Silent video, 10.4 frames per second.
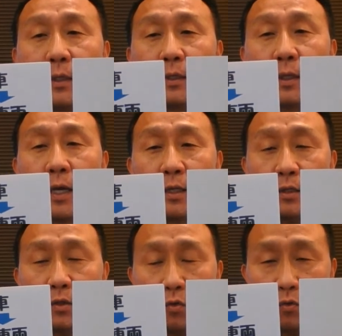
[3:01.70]

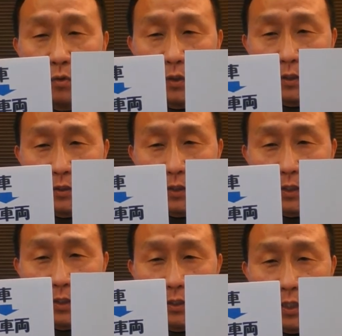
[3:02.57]
原動機
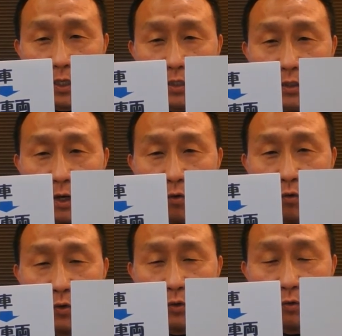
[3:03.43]
付き自転車
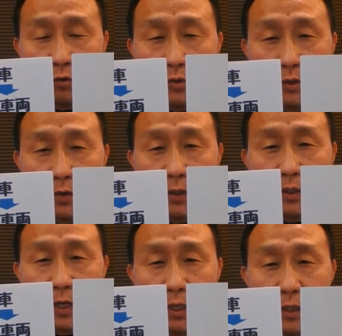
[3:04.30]
を追い越しては
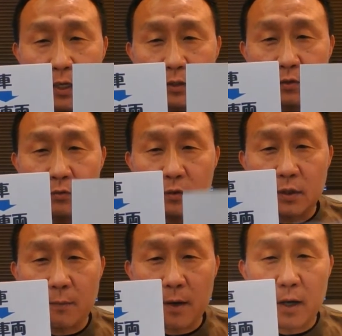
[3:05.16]
ならないといっ
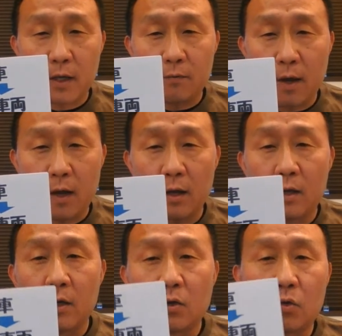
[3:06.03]
た場合
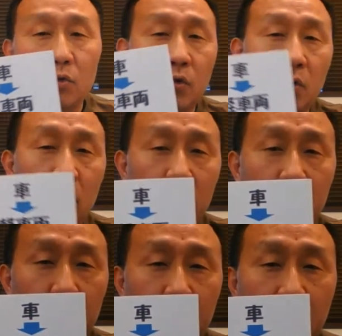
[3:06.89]
はこの
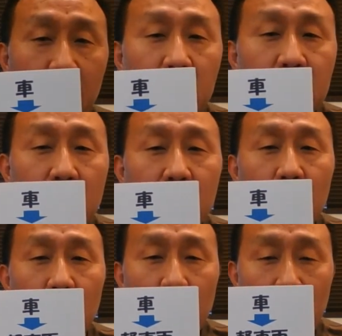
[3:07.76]
軽車
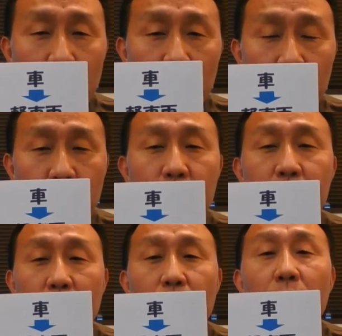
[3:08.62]
両は追い
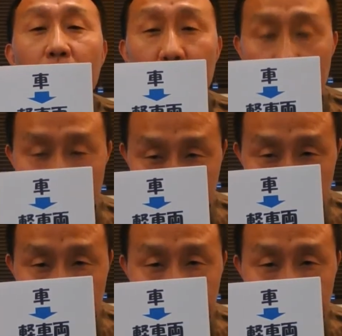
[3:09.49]
越してもいいです